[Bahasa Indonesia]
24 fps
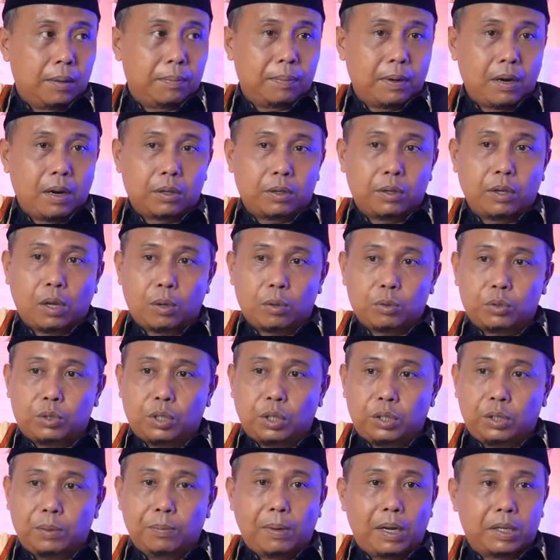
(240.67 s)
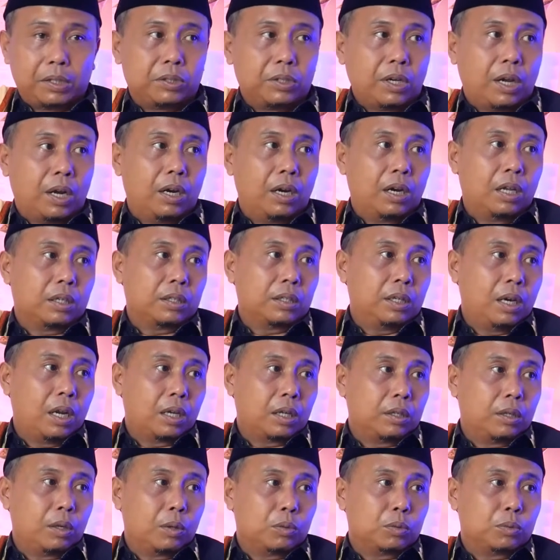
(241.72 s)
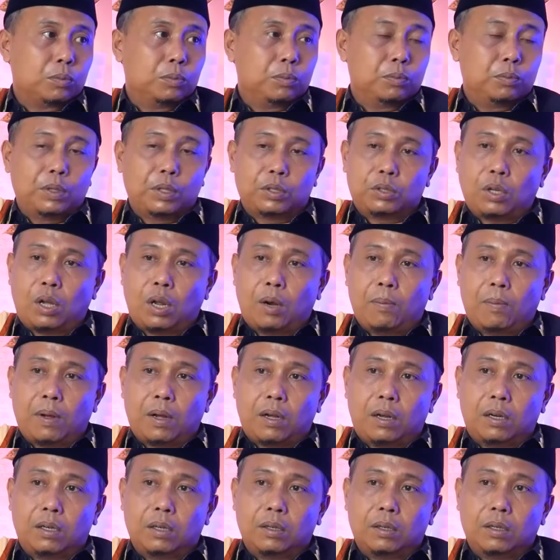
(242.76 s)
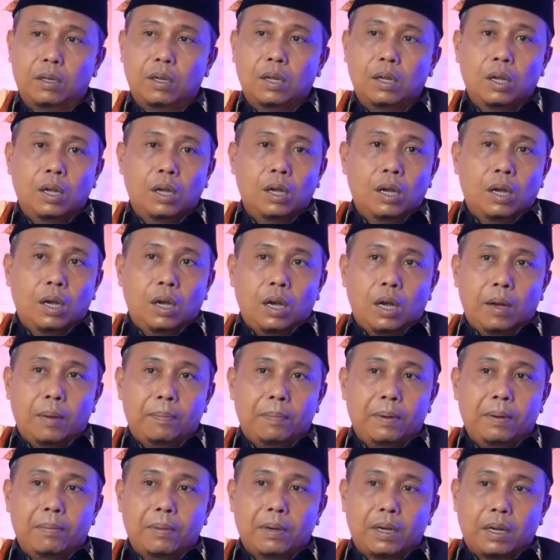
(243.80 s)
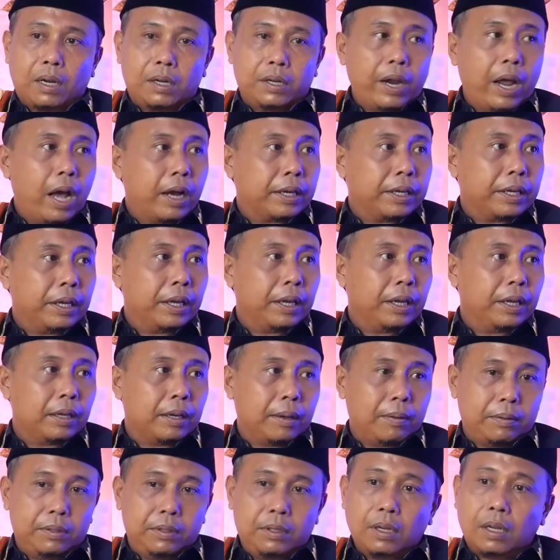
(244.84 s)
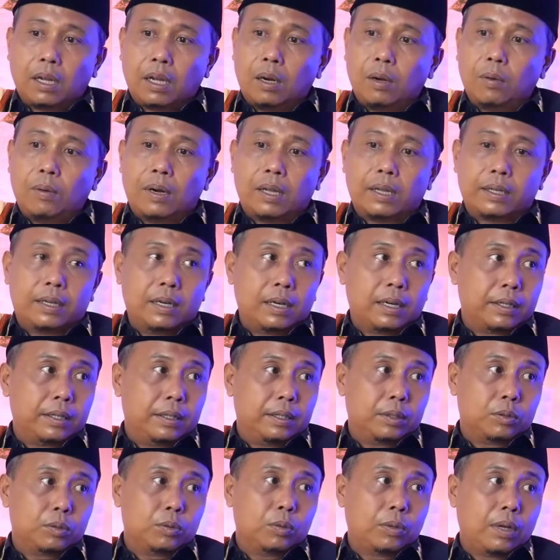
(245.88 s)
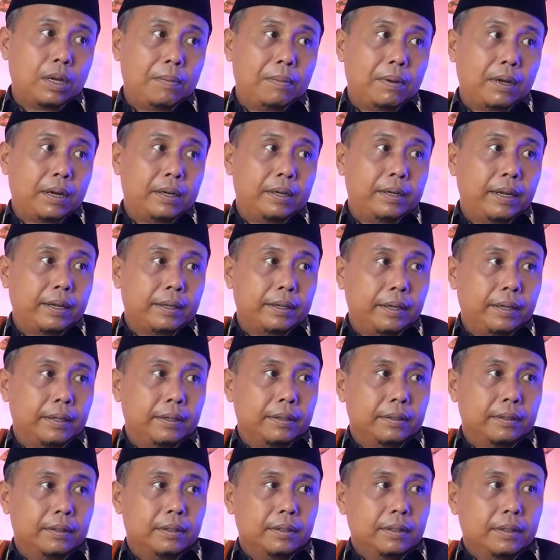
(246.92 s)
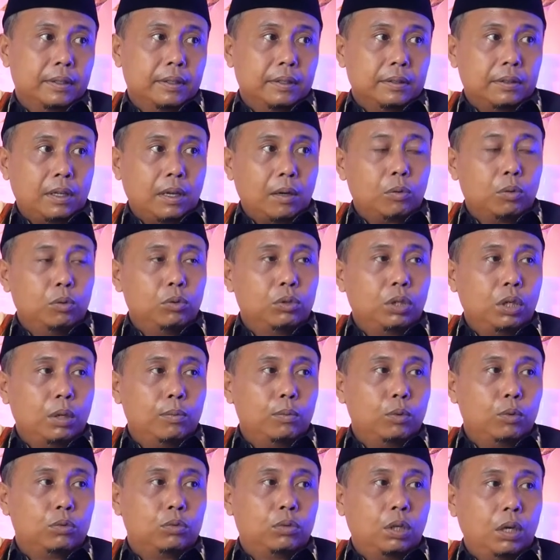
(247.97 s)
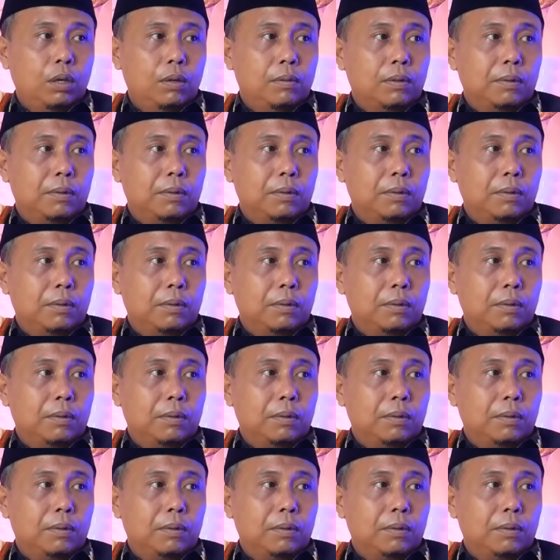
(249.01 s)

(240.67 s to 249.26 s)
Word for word: apalagi iya. harus jadi macan, laki-laki harus macan makan apa makan daging. Nah, iya kalau laki-lakinya suka makan daging tak kuntil-mutil